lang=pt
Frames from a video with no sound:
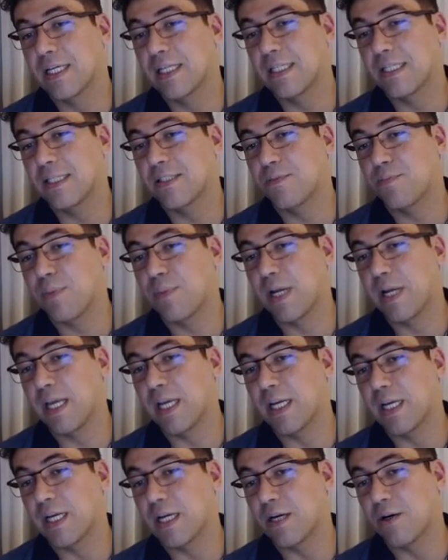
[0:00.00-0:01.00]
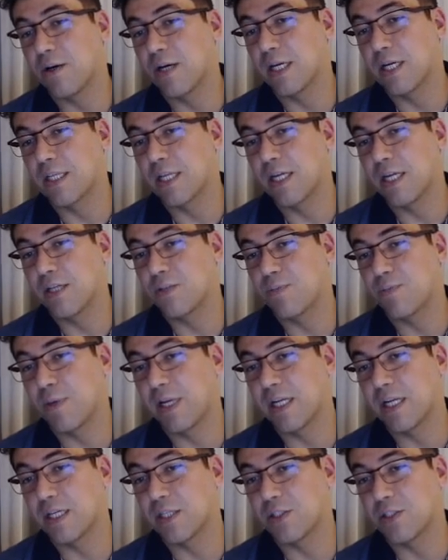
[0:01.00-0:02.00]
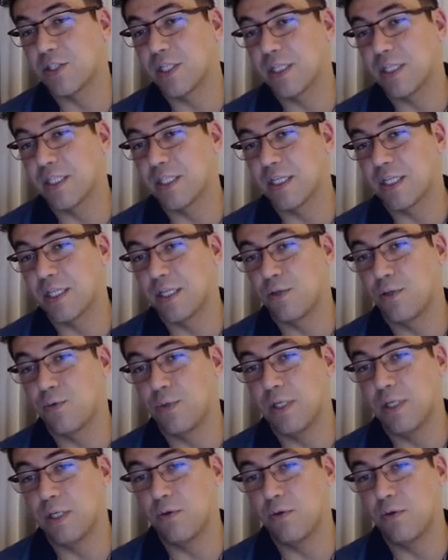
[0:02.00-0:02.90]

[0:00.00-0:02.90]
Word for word: esplênica, a artéria esplênica chegando aqui no hilo